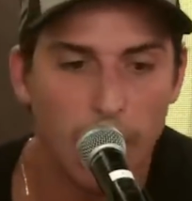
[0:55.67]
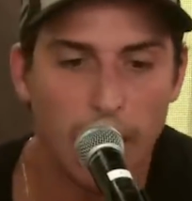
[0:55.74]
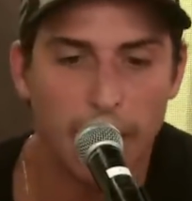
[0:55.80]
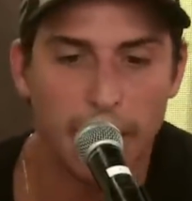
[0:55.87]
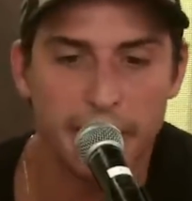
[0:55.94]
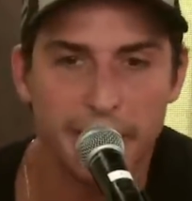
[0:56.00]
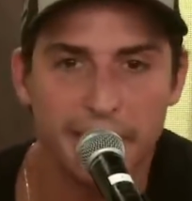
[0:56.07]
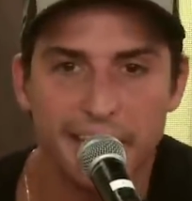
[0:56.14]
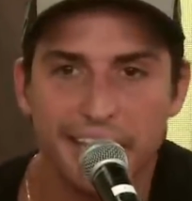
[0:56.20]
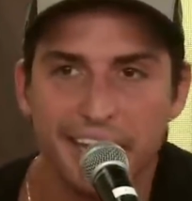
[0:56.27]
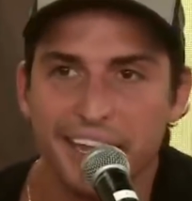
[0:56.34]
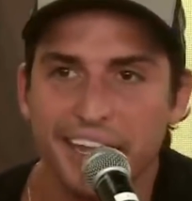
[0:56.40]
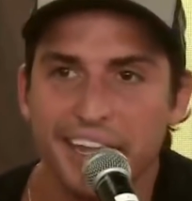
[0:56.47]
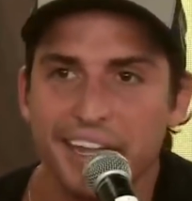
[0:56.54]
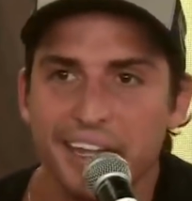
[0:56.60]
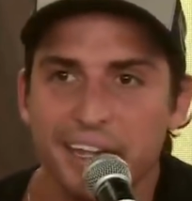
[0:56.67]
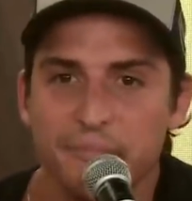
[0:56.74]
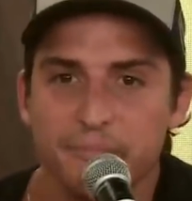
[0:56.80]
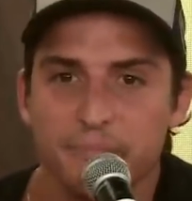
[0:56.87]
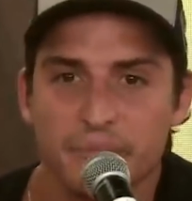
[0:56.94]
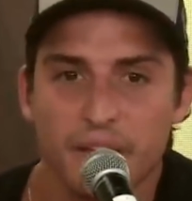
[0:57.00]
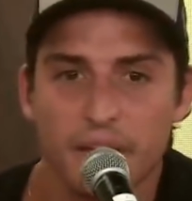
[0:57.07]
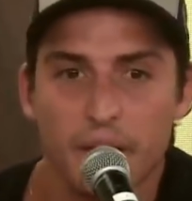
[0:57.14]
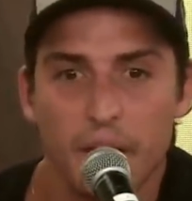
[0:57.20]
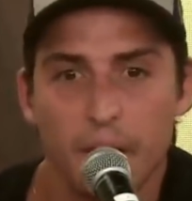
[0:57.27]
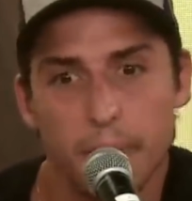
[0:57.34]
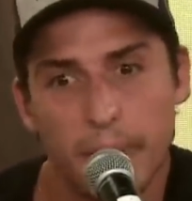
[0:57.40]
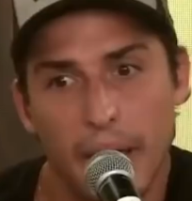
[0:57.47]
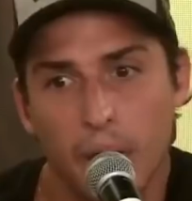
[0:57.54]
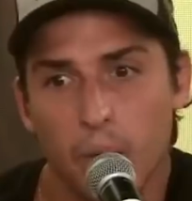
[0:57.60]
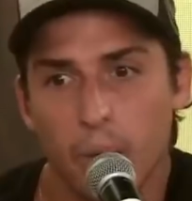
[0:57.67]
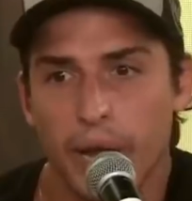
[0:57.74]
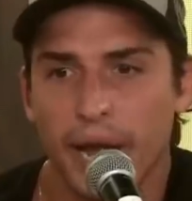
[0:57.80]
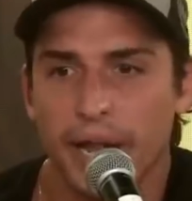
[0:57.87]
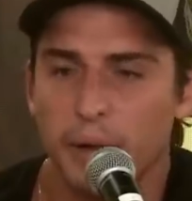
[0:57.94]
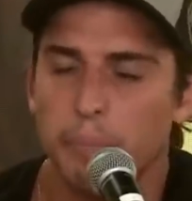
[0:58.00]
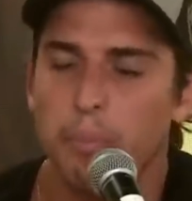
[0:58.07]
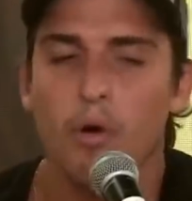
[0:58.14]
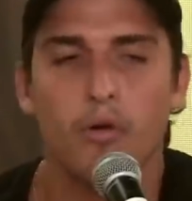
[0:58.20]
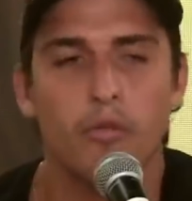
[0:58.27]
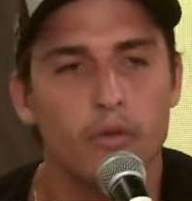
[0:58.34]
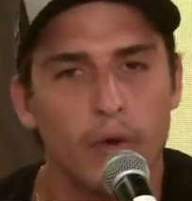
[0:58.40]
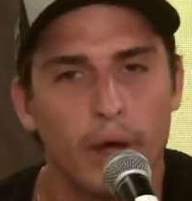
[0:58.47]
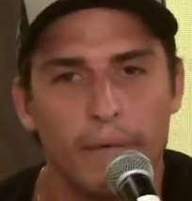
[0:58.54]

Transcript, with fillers: Aí, minha cunhada, pô,